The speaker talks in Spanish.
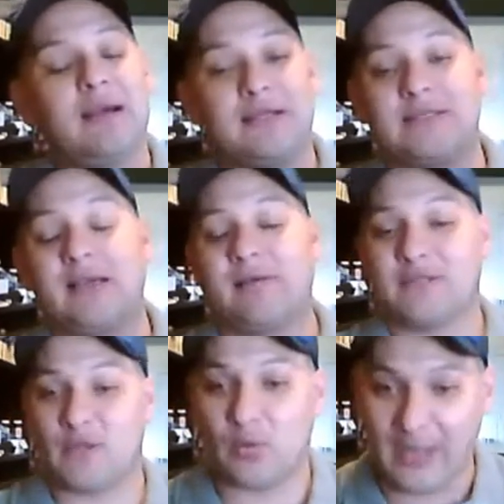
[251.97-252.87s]
Así que va a
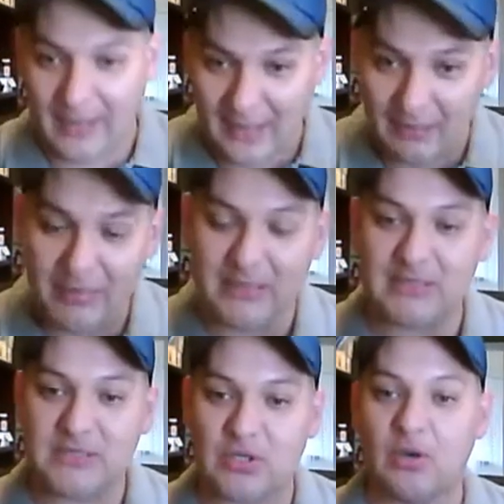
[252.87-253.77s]
ser una gran
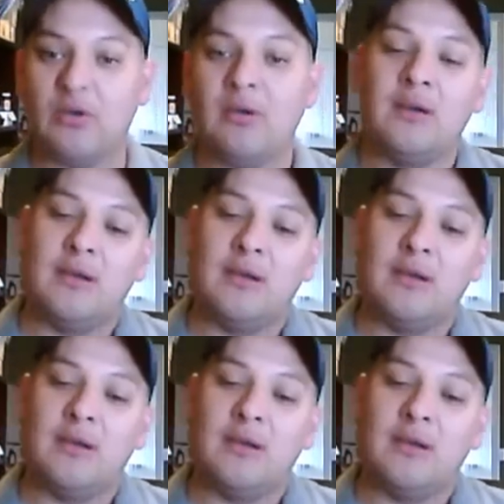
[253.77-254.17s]
bendición